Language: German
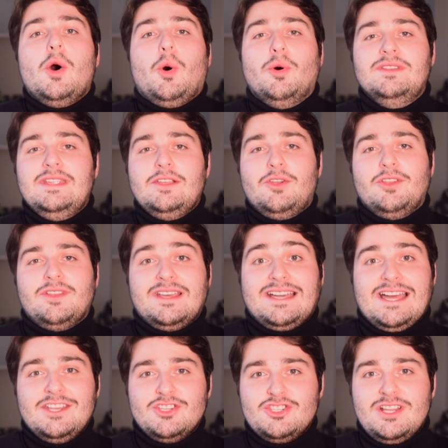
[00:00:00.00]
und den könnt ihr
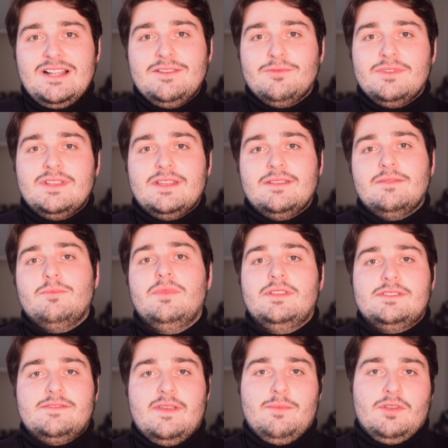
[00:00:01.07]
ranschneiden und dann
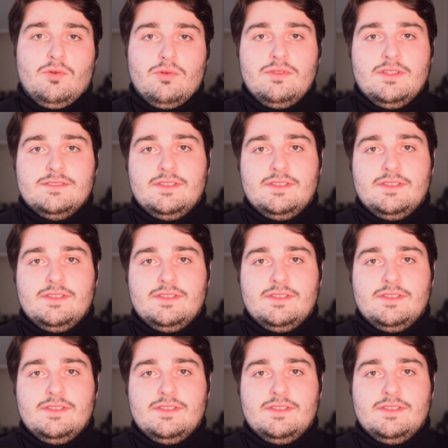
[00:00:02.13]
mit zwei Methoden,